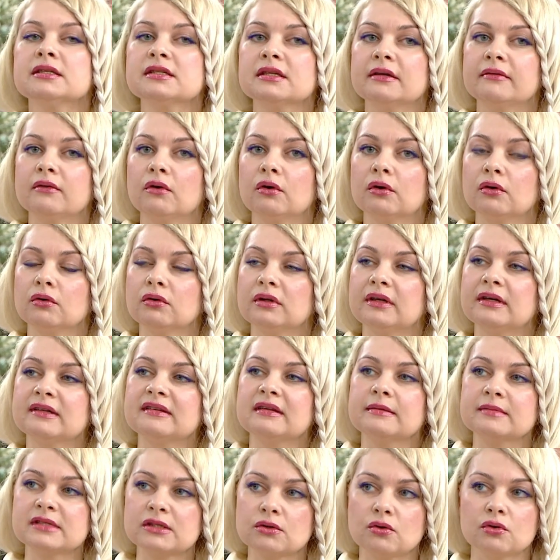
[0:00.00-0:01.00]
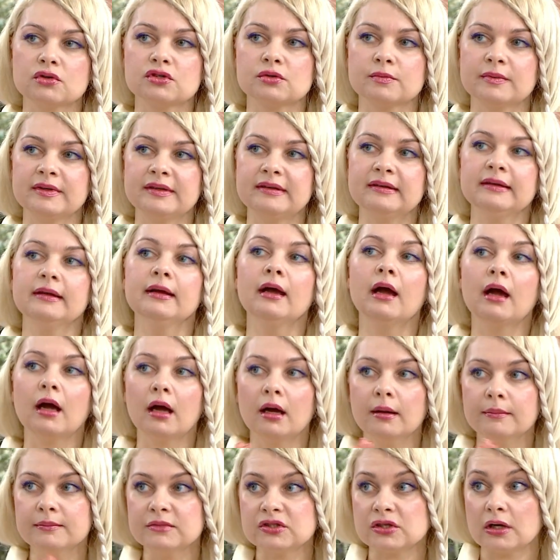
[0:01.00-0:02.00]
Çevre örgütleri temiz kozmetiği
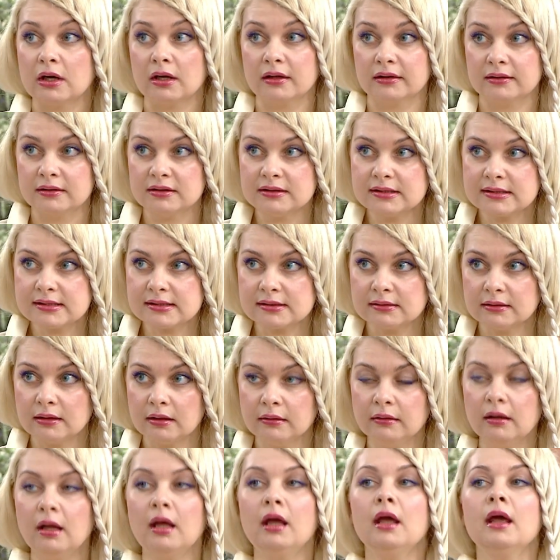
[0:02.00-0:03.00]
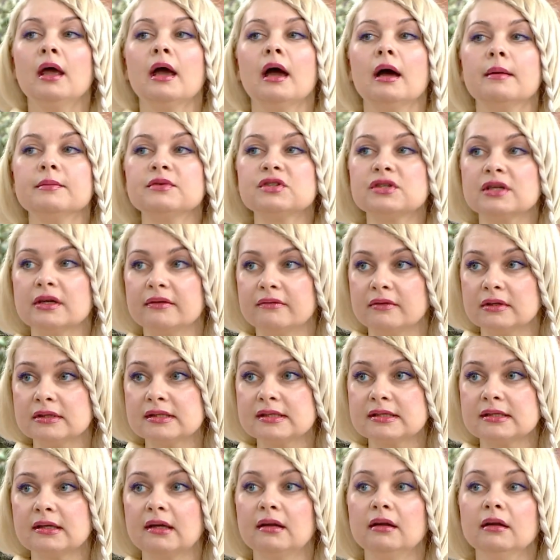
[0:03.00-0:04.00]
hem canlı açısından hem çevre
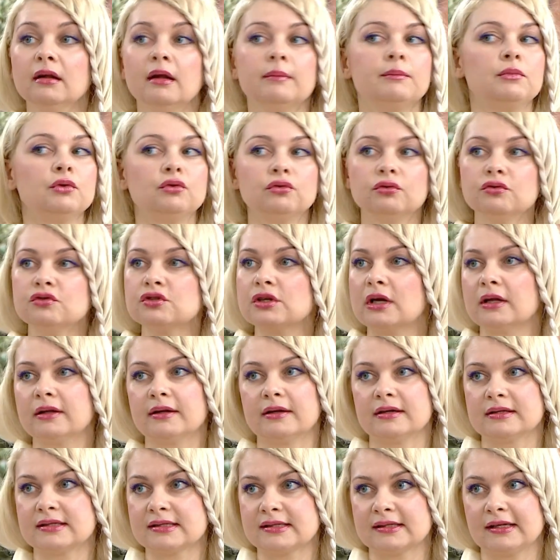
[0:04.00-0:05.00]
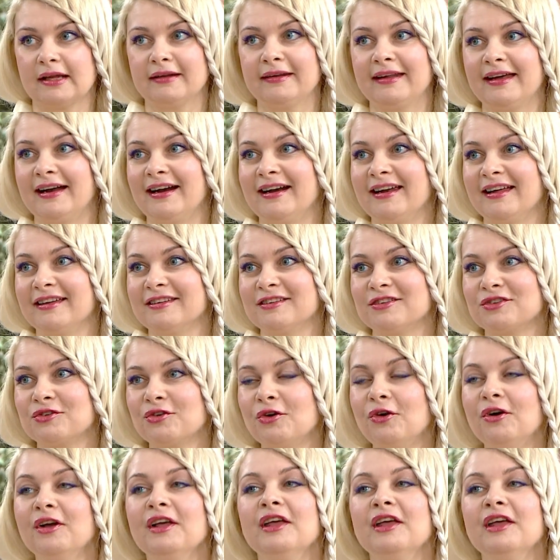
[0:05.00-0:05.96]
açısından bütün canlılar açısından değerlendiriyor.